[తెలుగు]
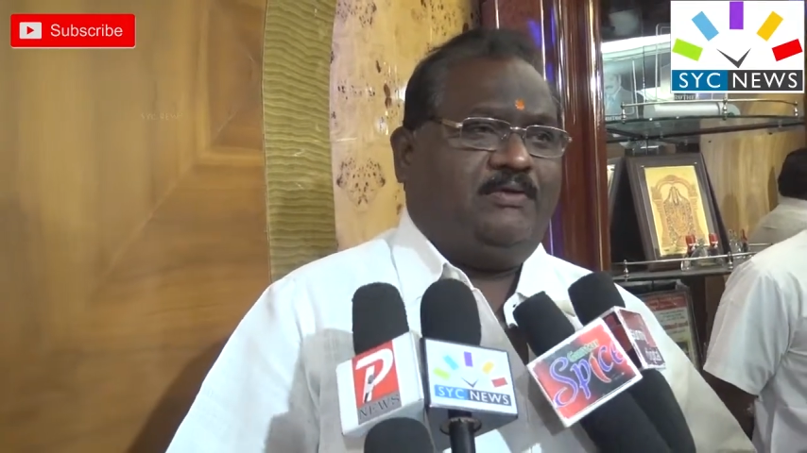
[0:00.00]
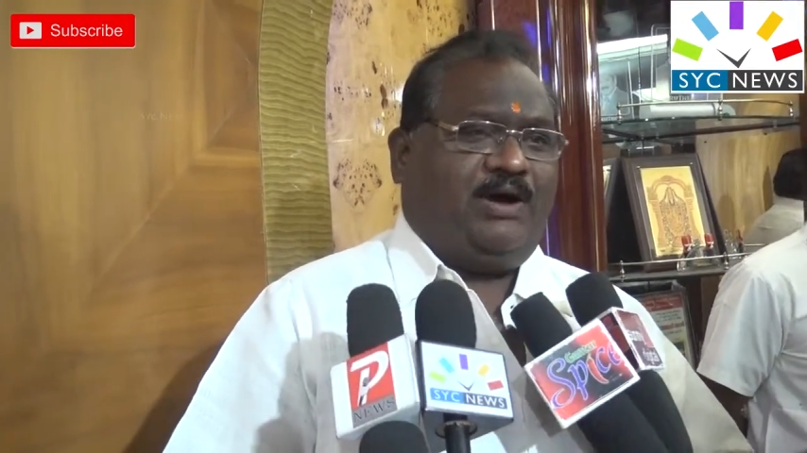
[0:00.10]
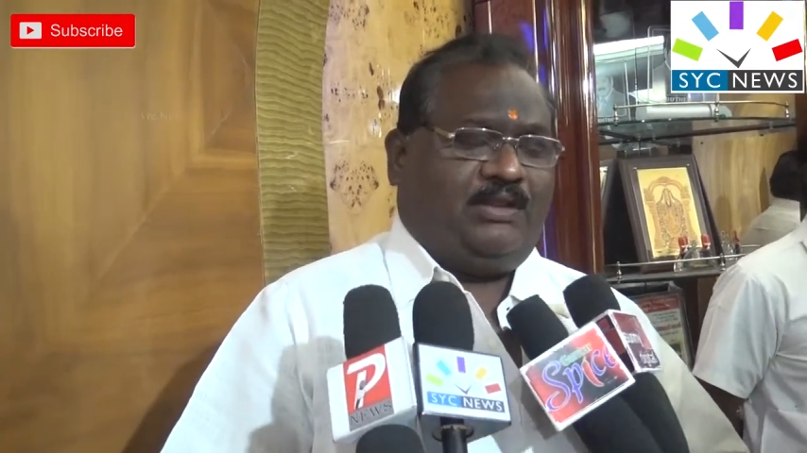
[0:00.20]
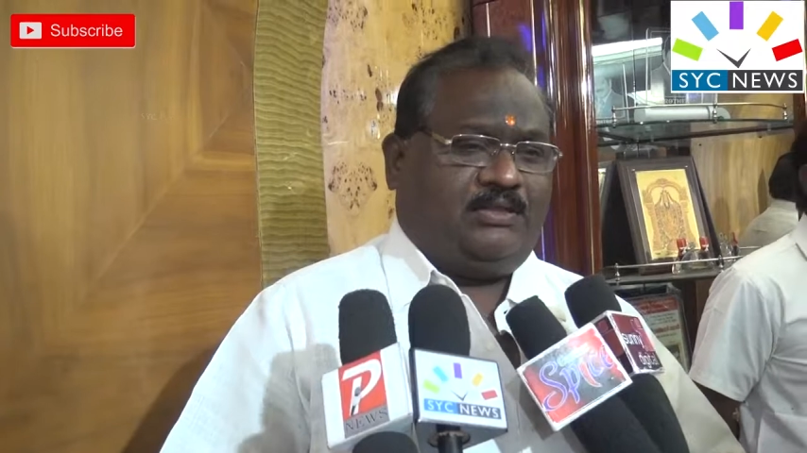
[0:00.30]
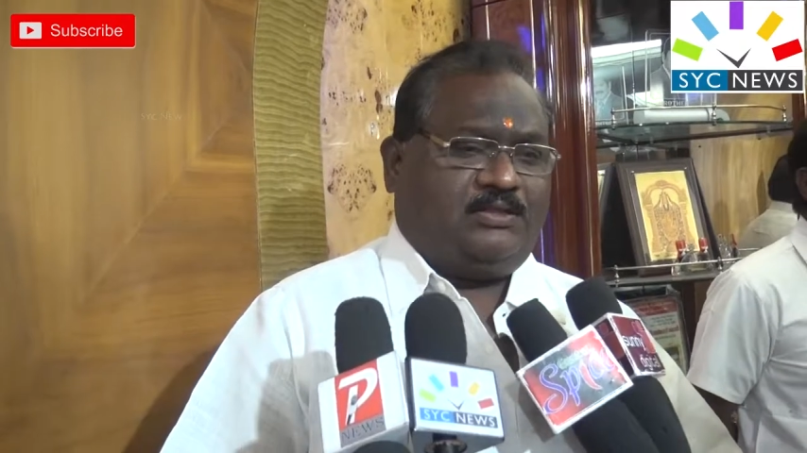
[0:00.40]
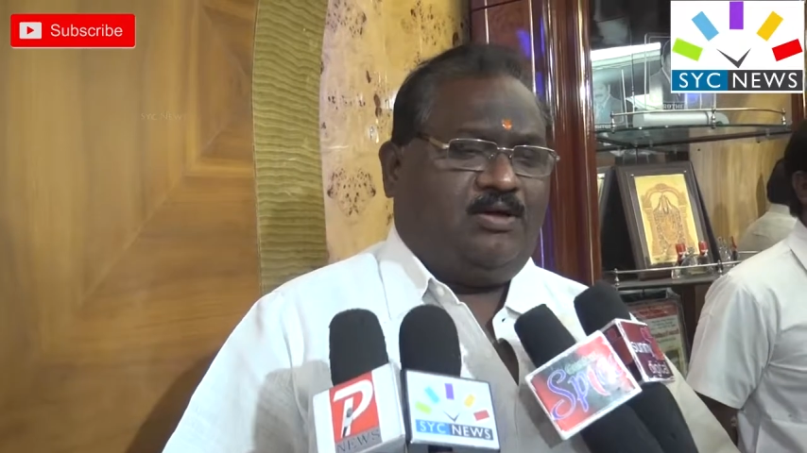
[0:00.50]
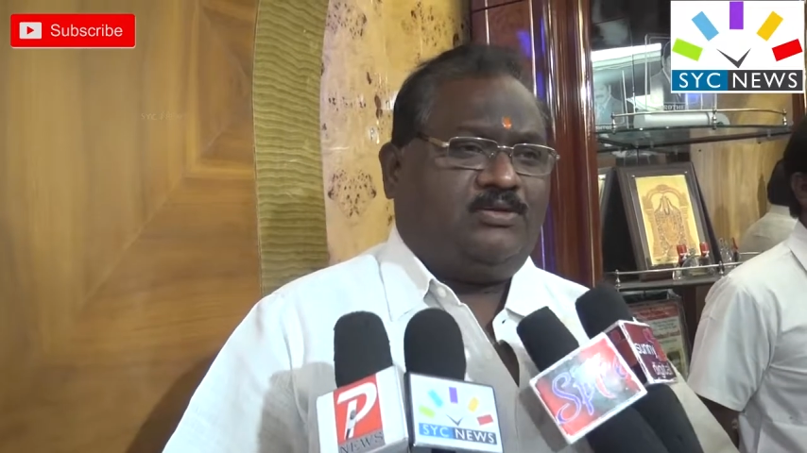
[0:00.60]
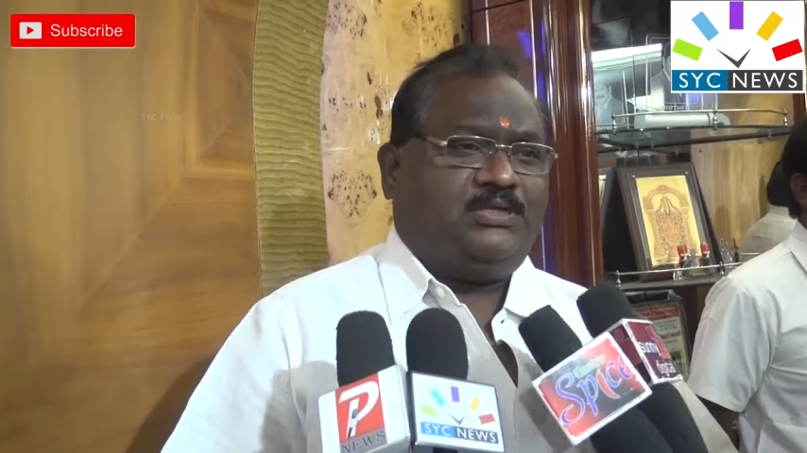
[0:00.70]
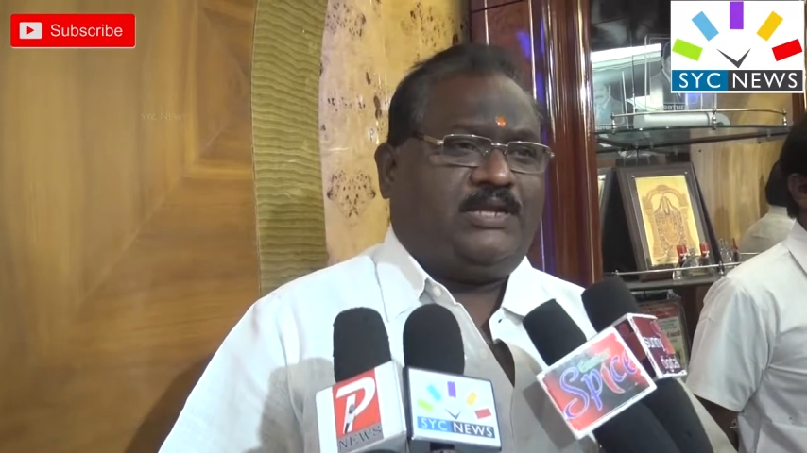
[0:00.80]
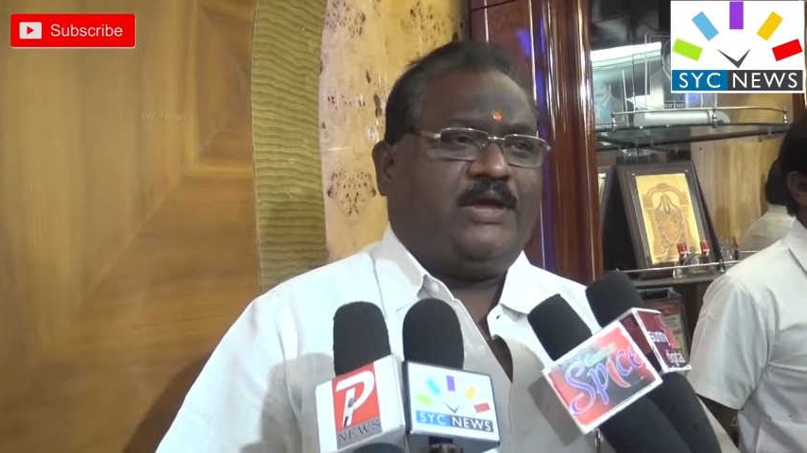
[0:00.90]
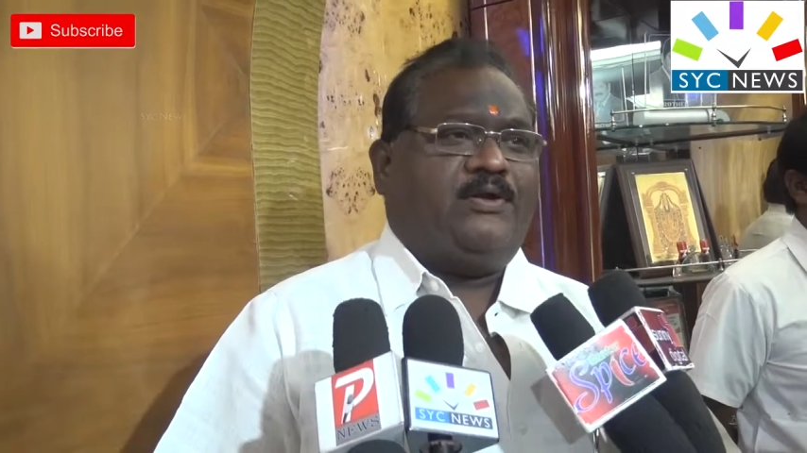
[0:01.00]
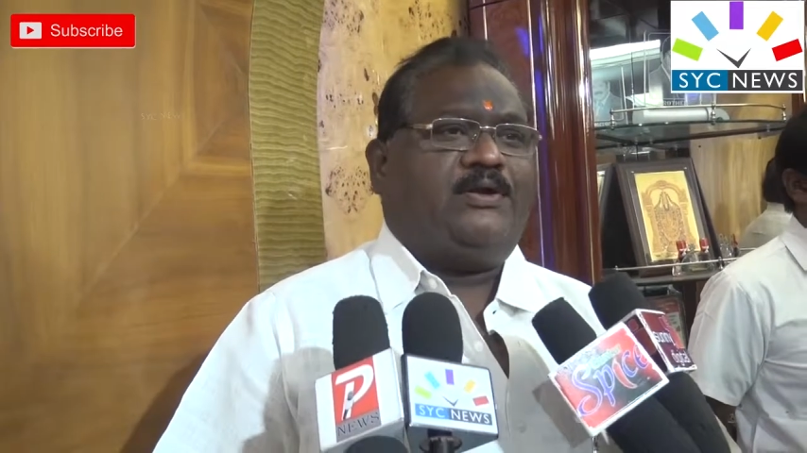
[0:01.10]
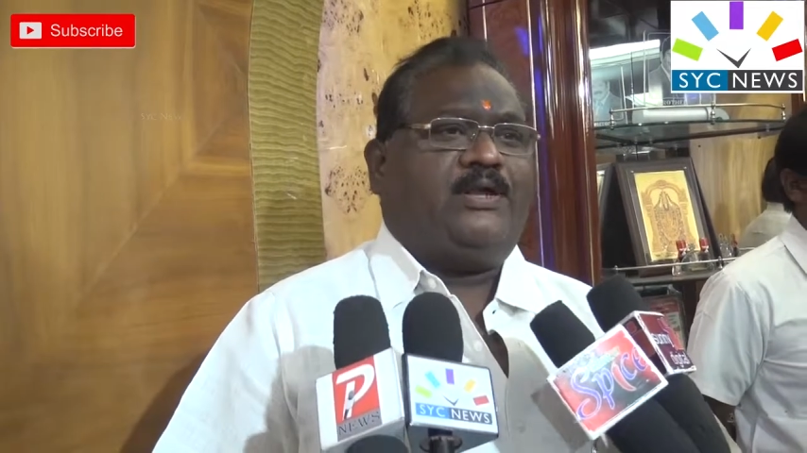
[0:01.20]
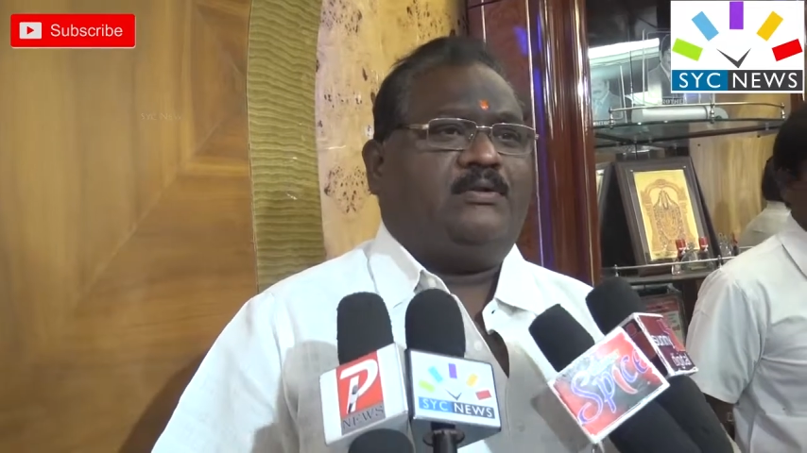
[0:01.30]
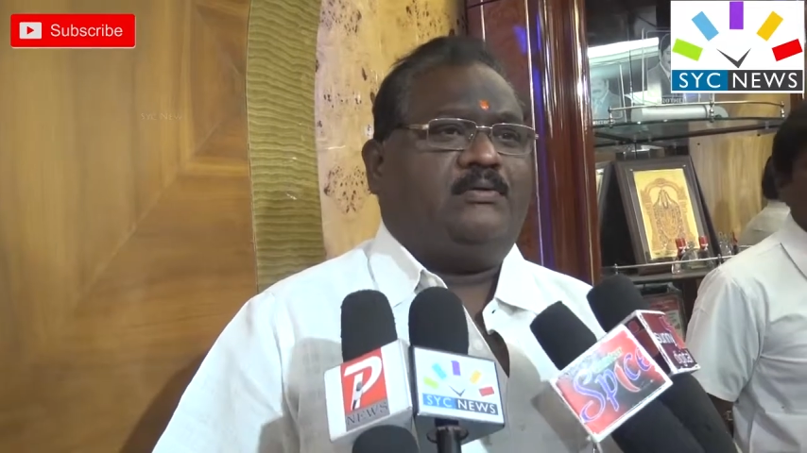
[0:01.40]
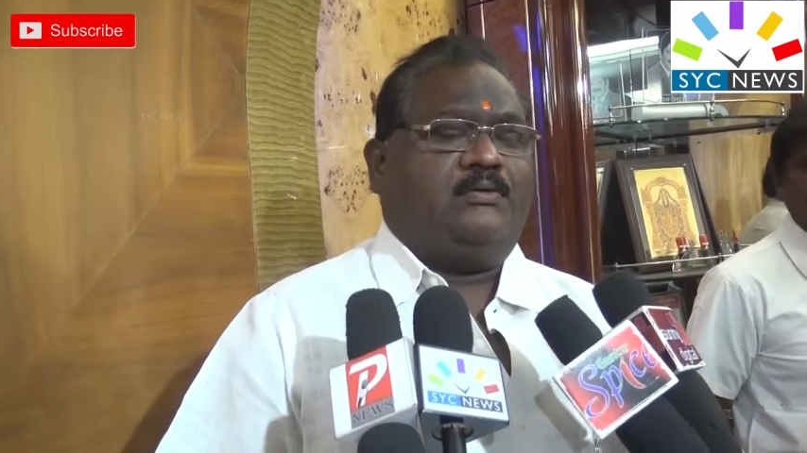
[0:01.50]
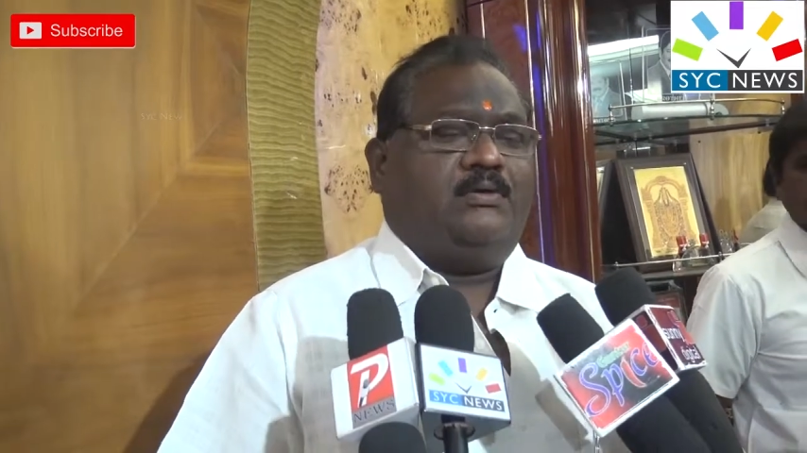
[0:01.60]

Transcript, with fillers: వారసత్వంగా వచ్చే నాయకులు ఉంటారు